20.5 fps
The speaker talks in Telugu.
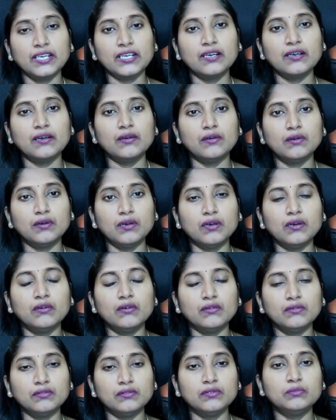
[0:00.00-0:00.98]
యొక్క
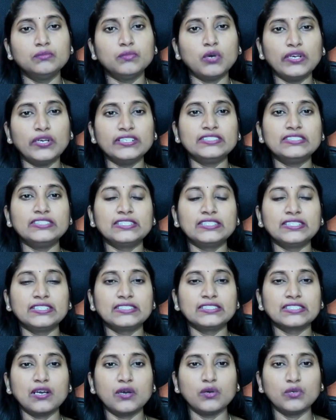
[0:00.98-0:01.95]
మార్నింగ్ సిక్నెస్